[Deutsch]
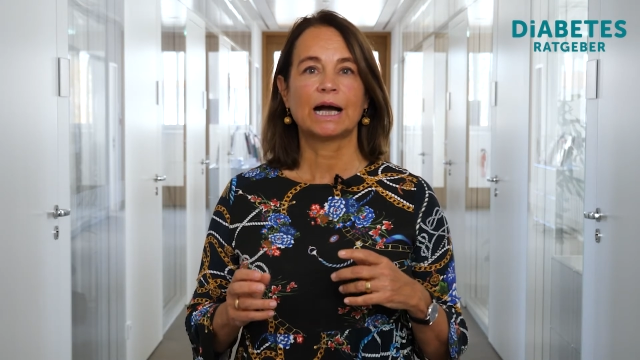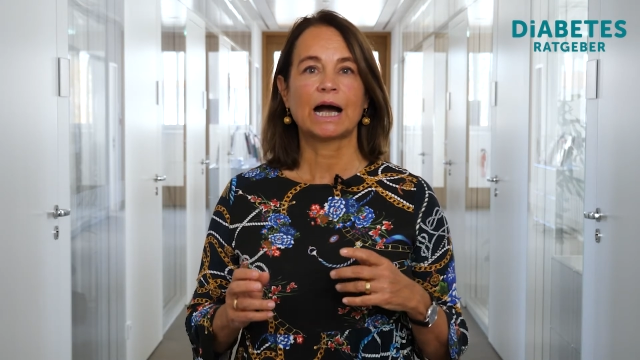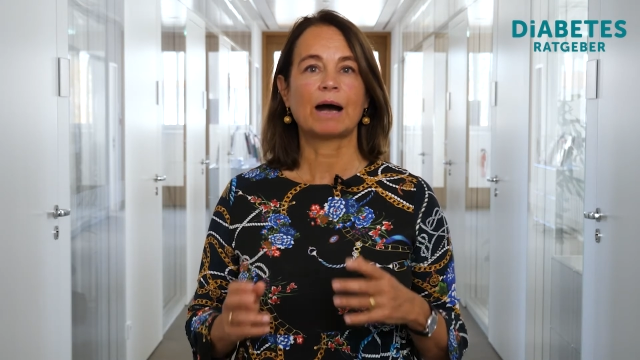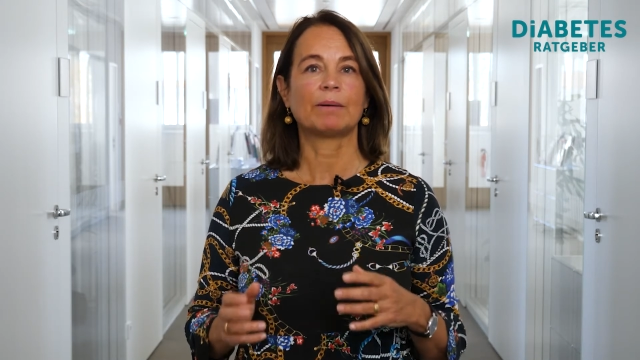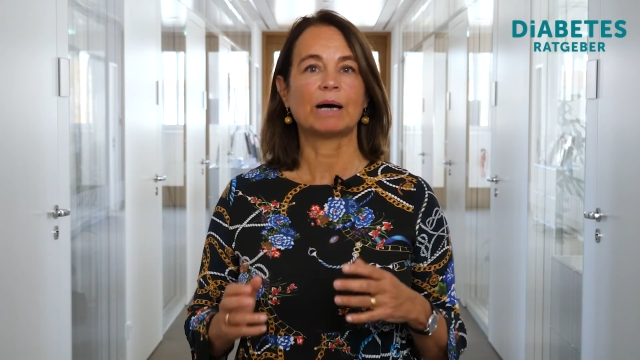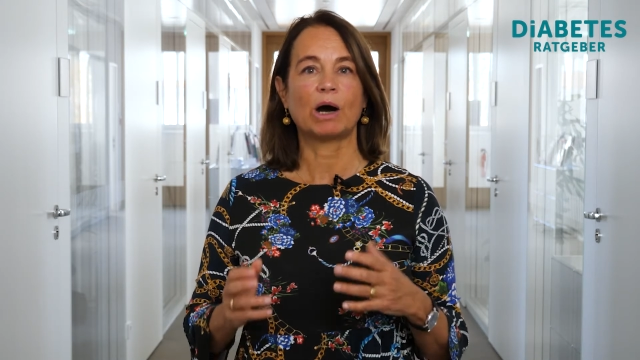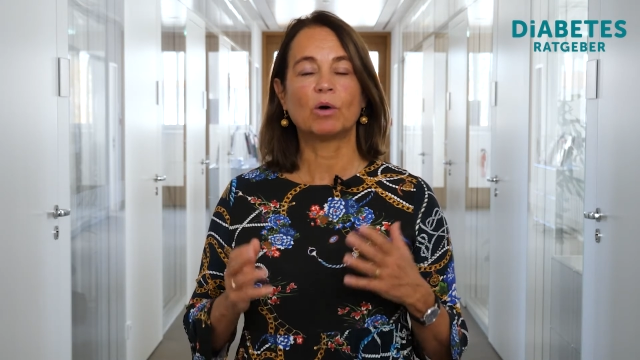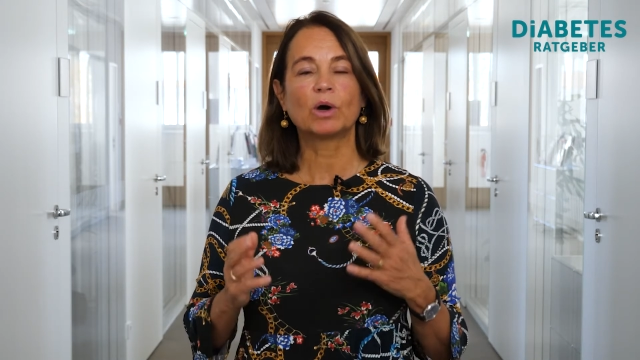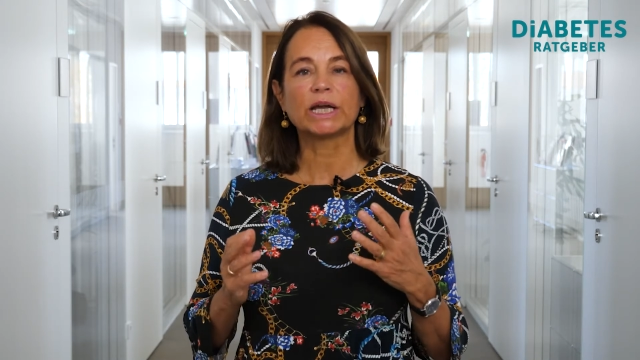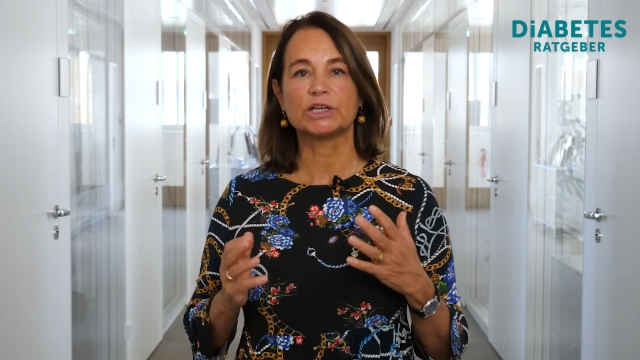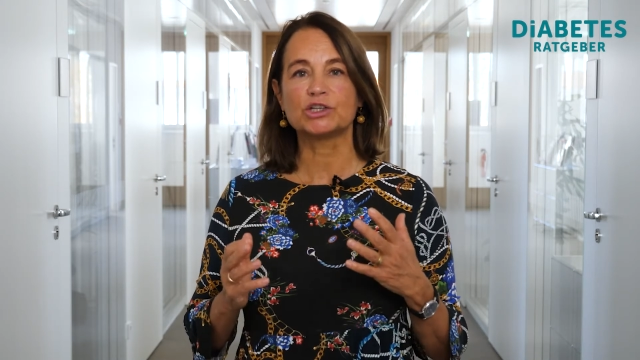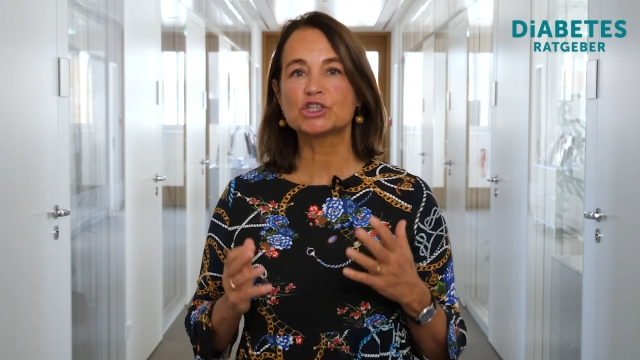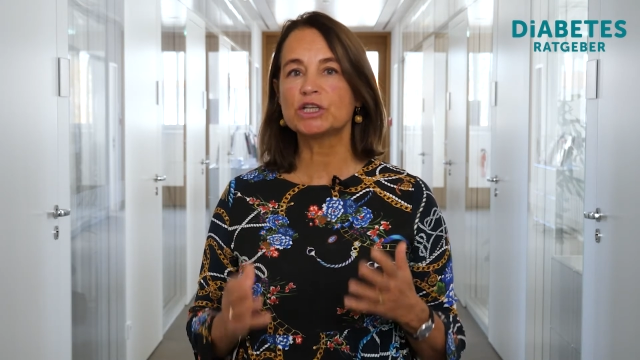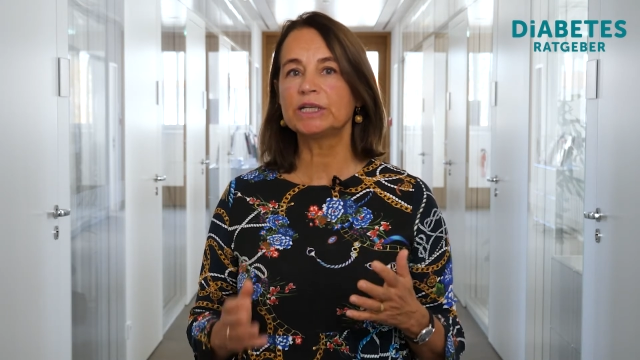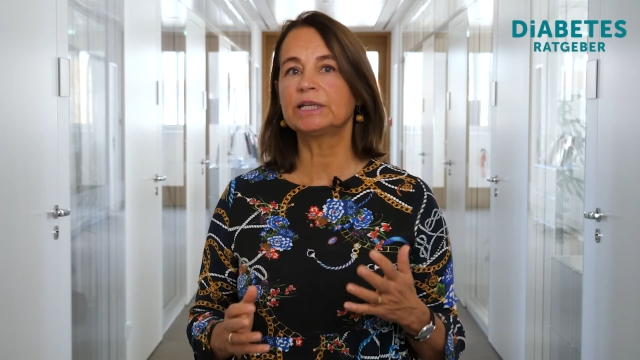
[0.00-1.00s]
aber auch
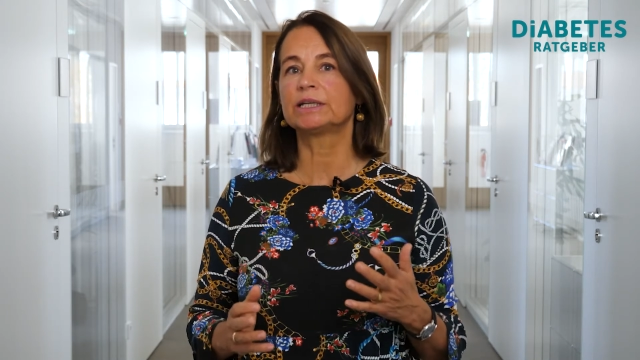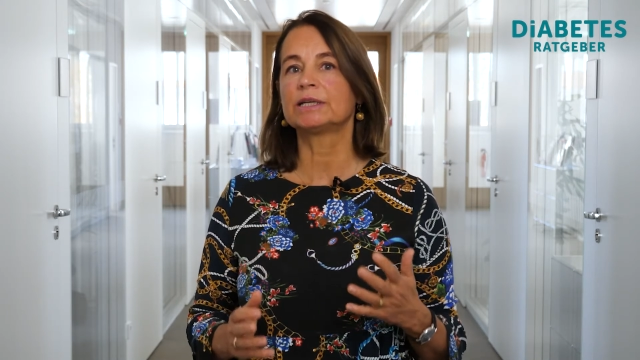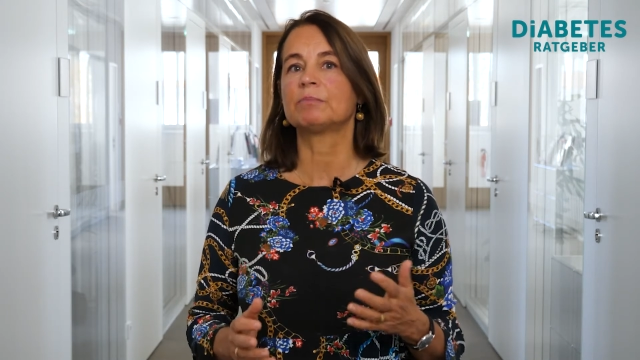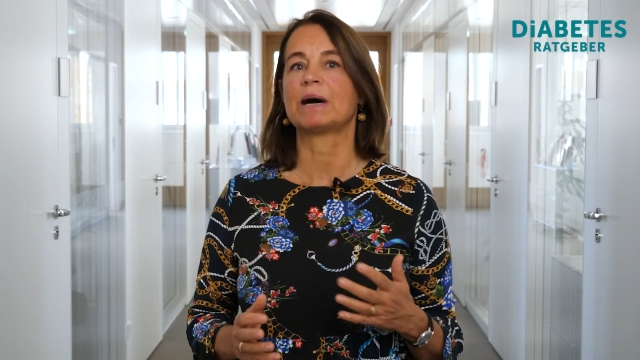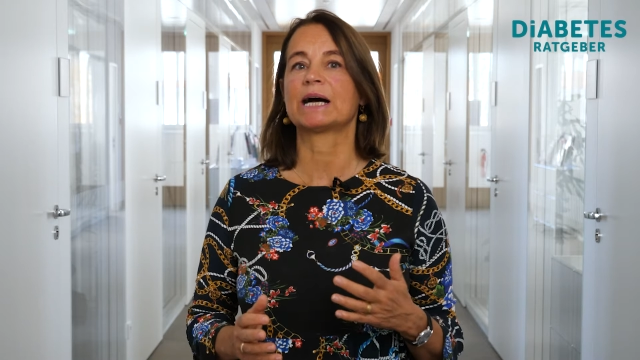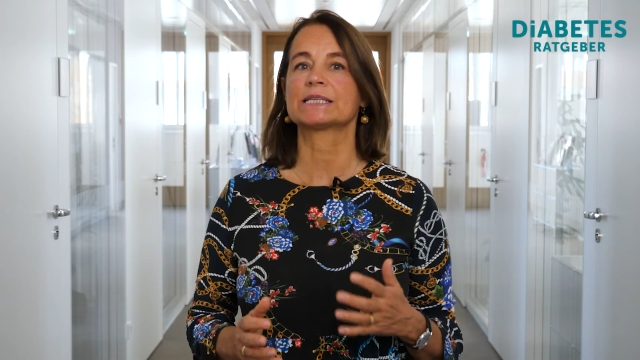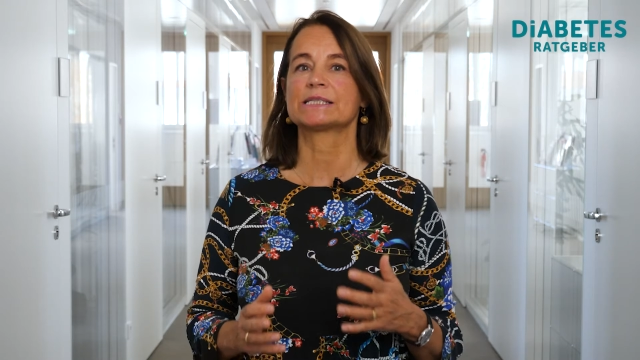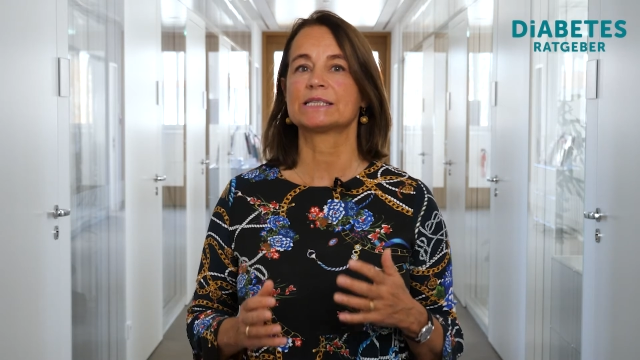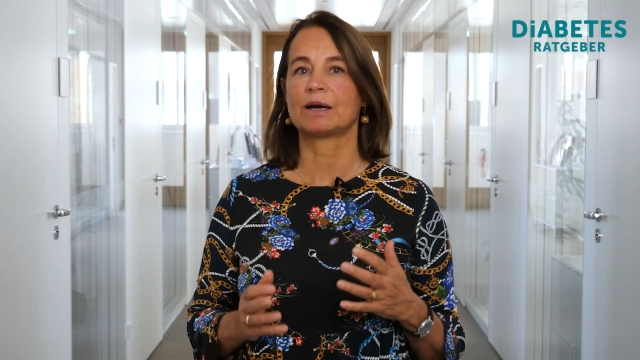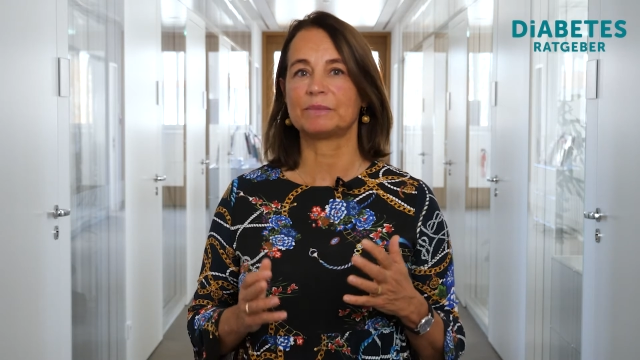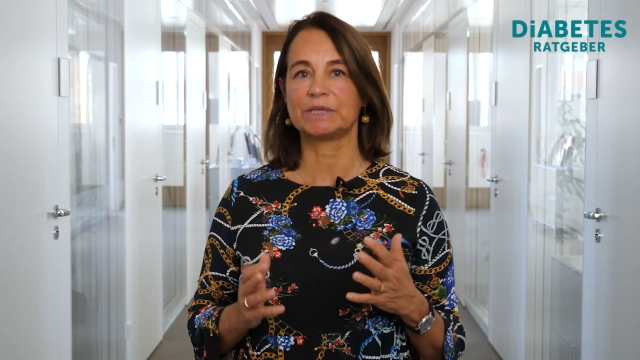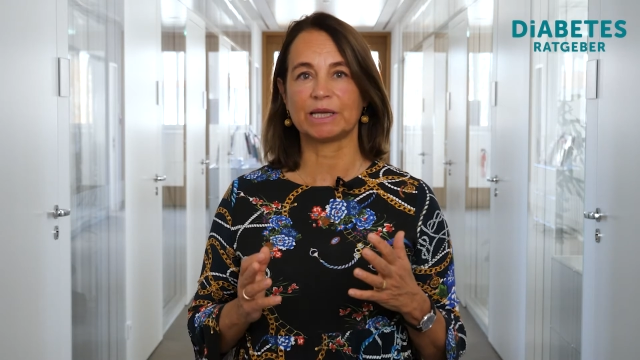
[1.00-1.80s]
entschiedene Maßnahmen